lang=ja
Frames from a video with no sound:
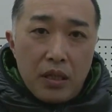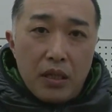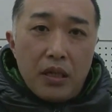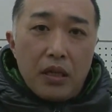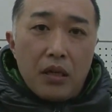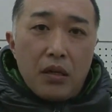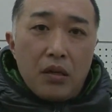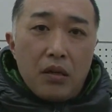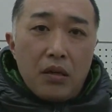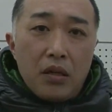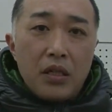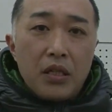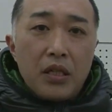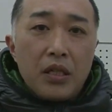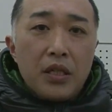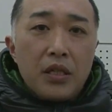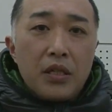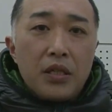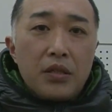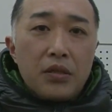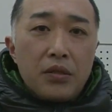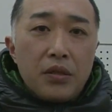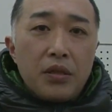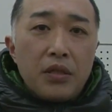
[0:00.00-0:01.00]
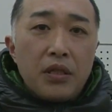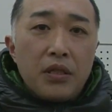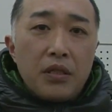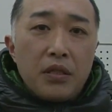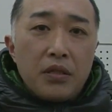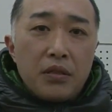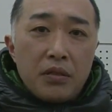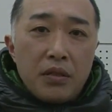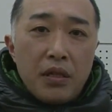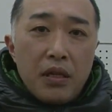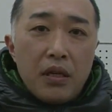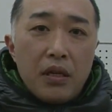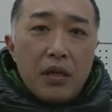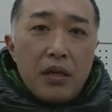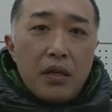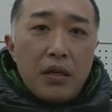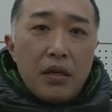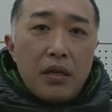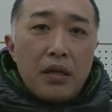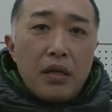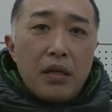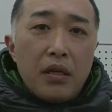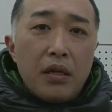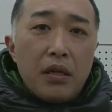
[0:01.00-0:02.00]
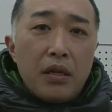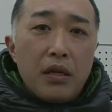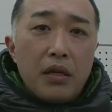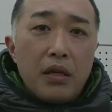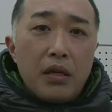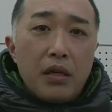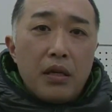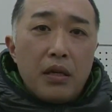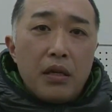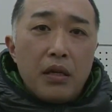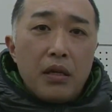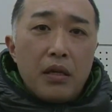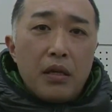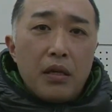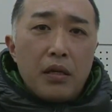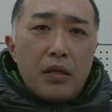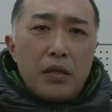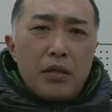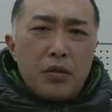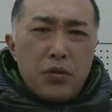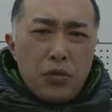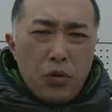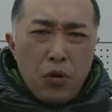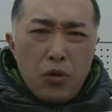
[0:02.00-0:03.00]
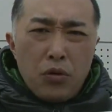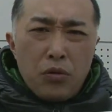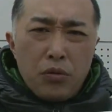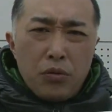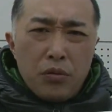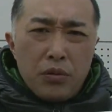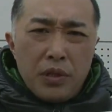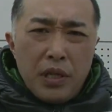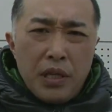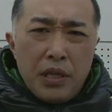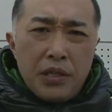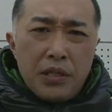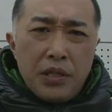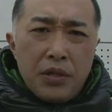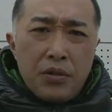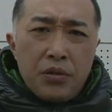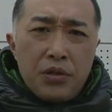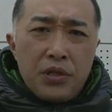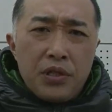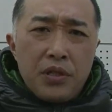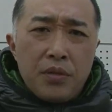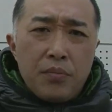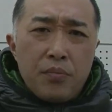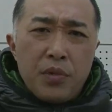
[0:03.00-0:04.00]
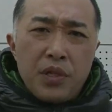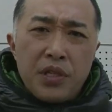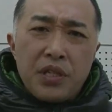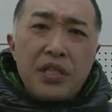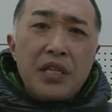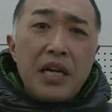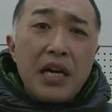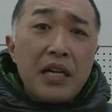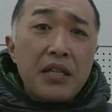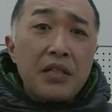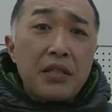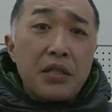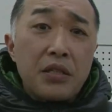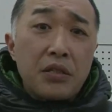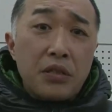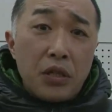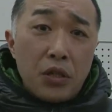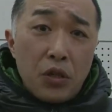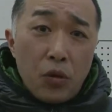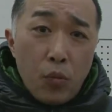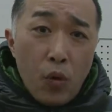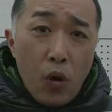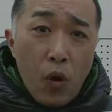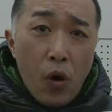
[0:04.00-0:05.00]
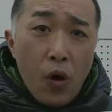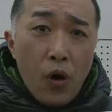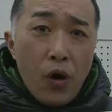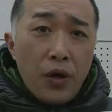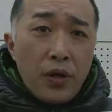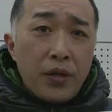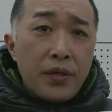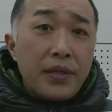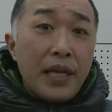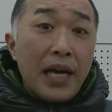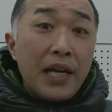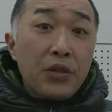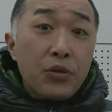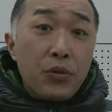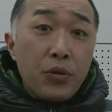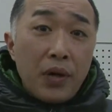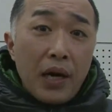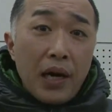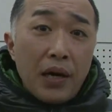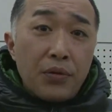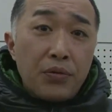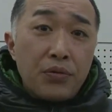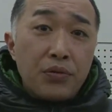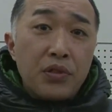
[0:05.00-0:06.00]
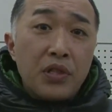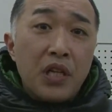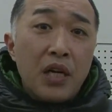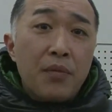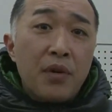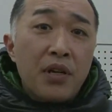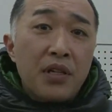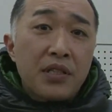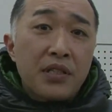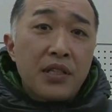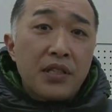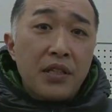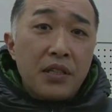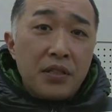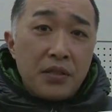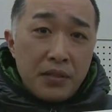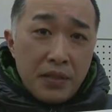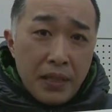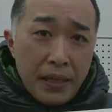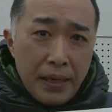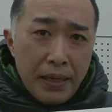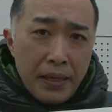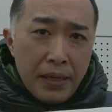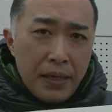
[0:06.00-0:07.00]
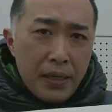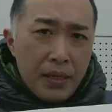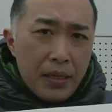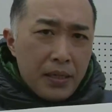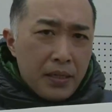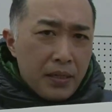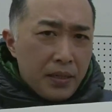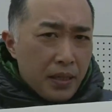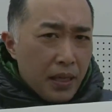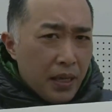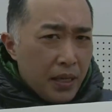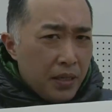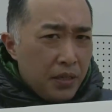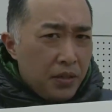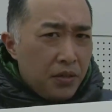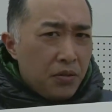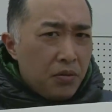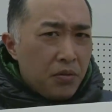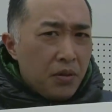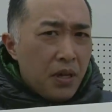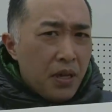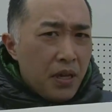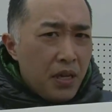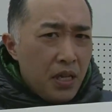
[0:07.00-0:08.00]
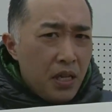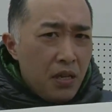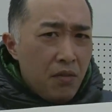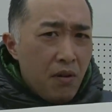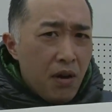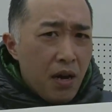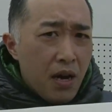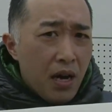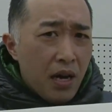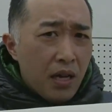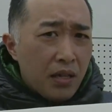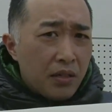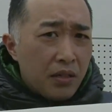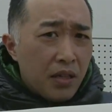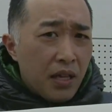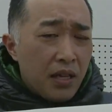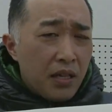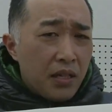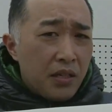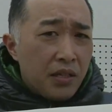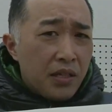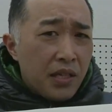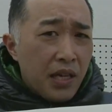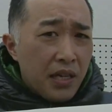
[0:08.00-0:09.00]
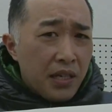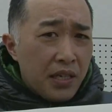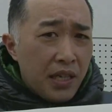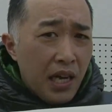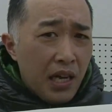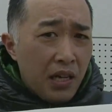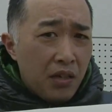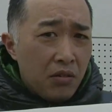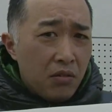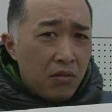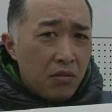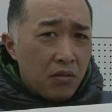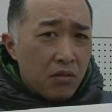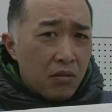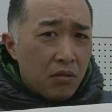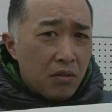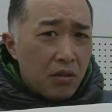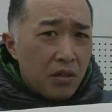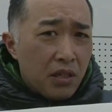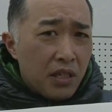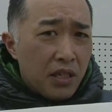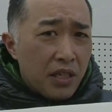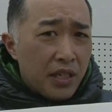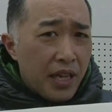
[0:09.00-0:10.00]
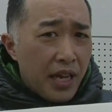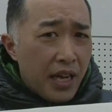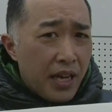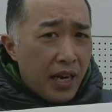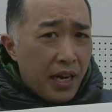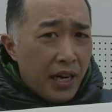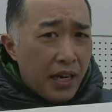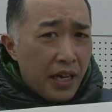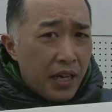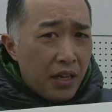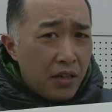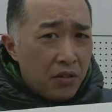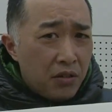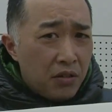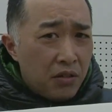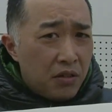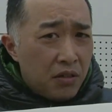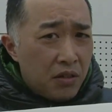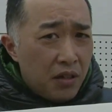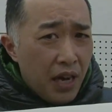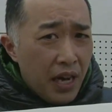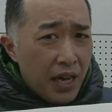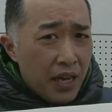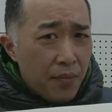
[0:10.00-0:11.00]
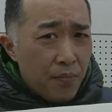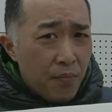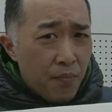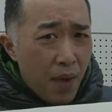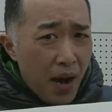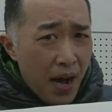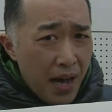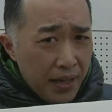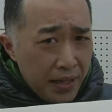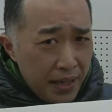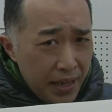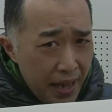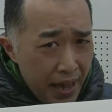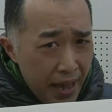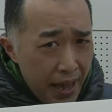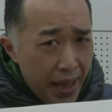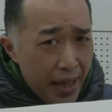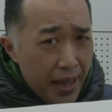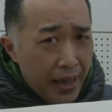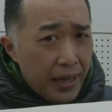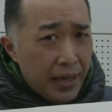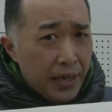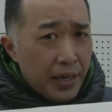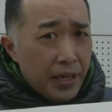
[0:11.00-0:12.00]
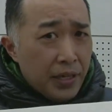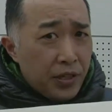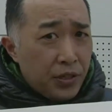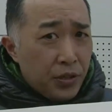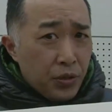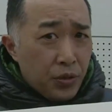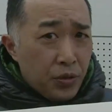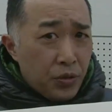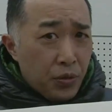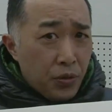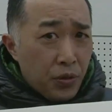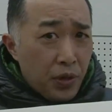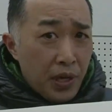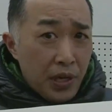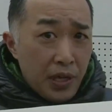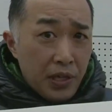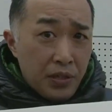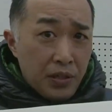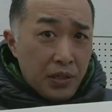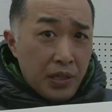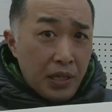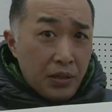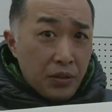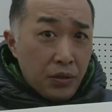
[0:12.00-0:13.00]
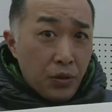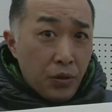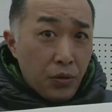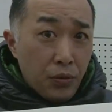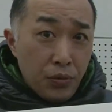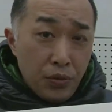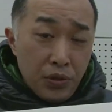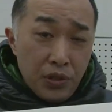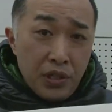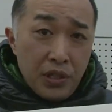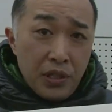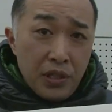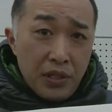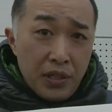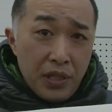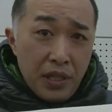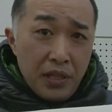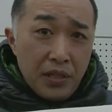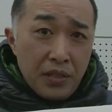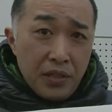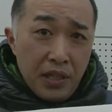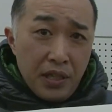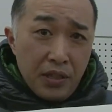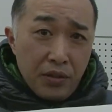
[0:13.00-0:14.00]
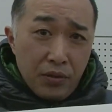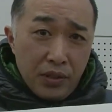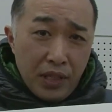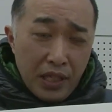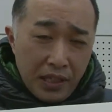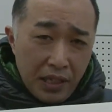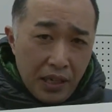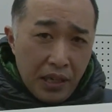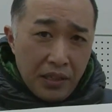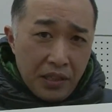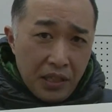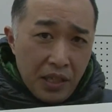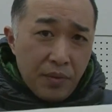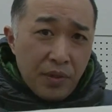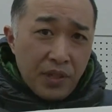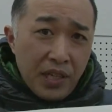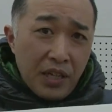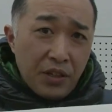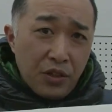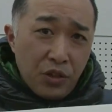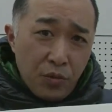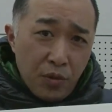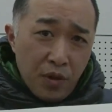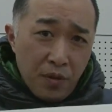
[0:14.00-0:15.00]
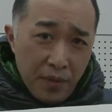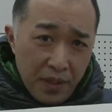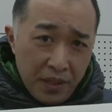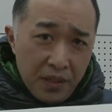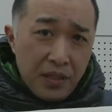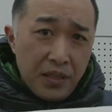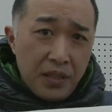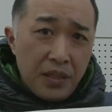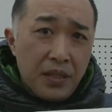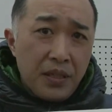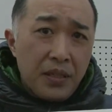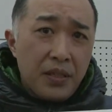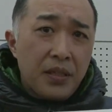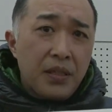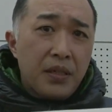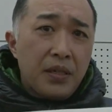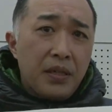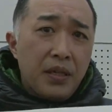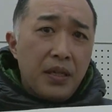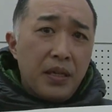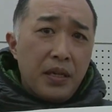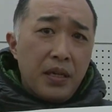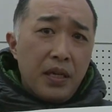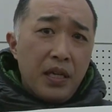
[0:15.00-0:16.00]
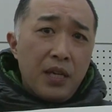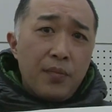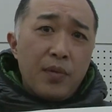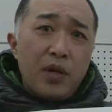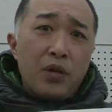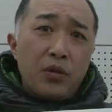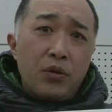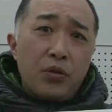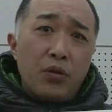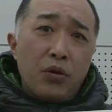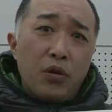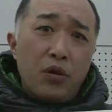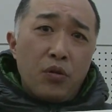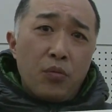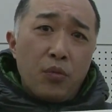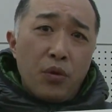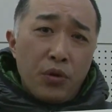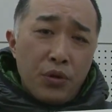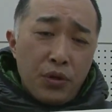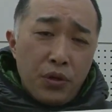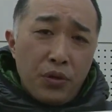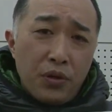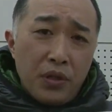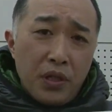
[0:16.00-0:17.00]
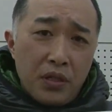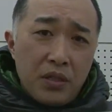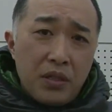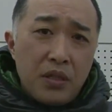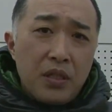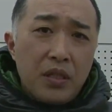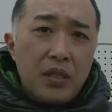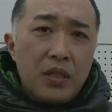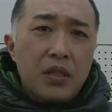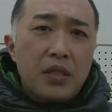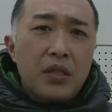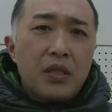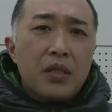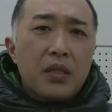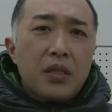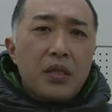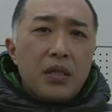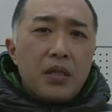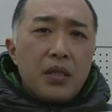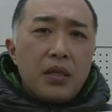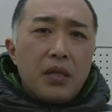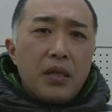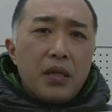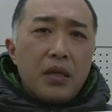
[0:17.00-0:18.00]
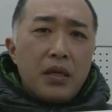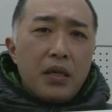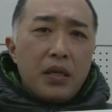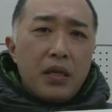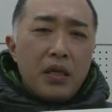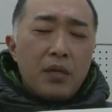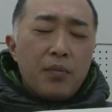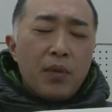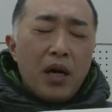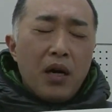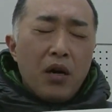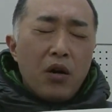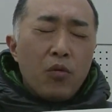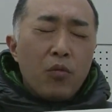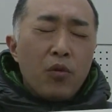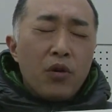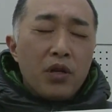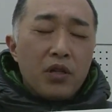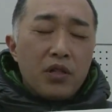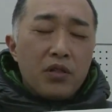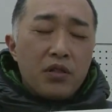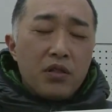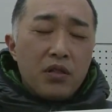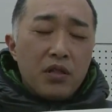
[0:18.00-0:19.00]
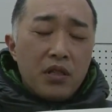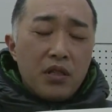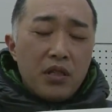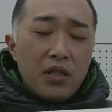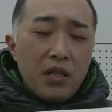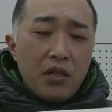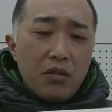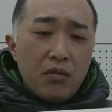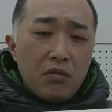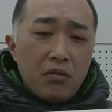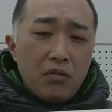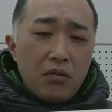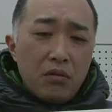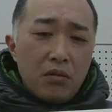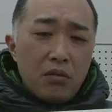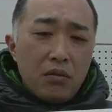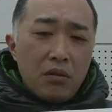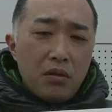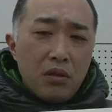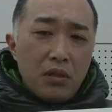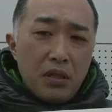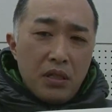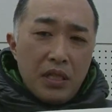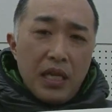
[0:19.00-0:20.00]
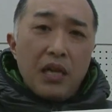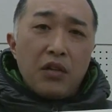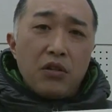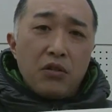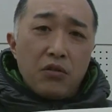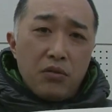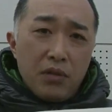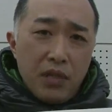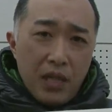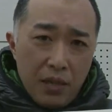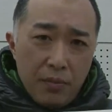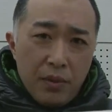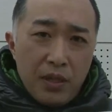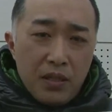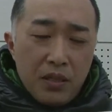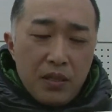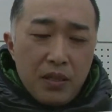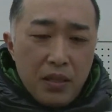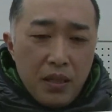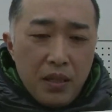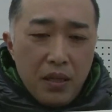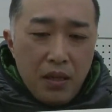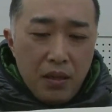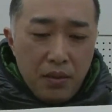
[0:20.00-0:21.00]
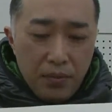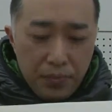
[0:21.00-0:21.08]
えー、それでですね、えー、すごく電車のシーン短いんですけどもなんとか膨らましてですね最終的には電車ギャグ入れられるぐらいまでちょっと演出家の藤井先生と戦ってみたいと思います、えー、今のところの目標です、えー、今思いついてるギャグやります